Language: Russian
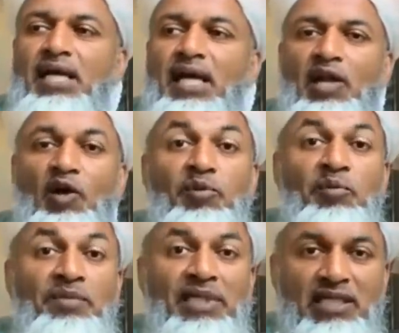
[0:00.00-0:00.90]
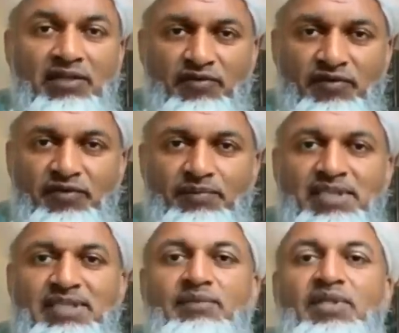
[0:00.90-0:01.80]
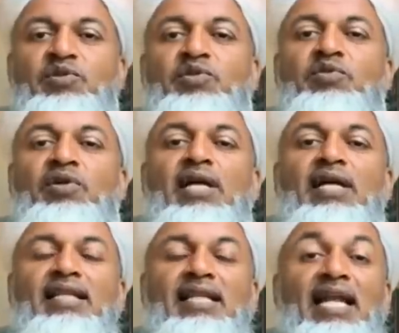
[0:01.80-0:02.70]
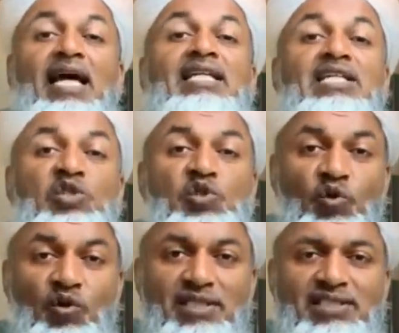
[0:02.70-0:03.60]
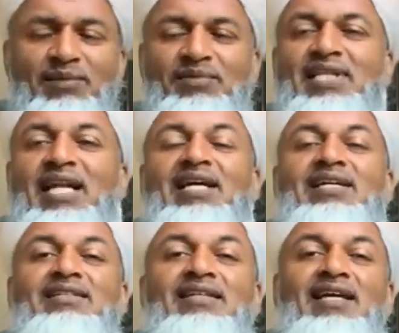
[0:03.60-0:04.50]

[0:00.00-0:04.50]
чем-то большим, более глубоким. Ты будешь наслаждаться исламом.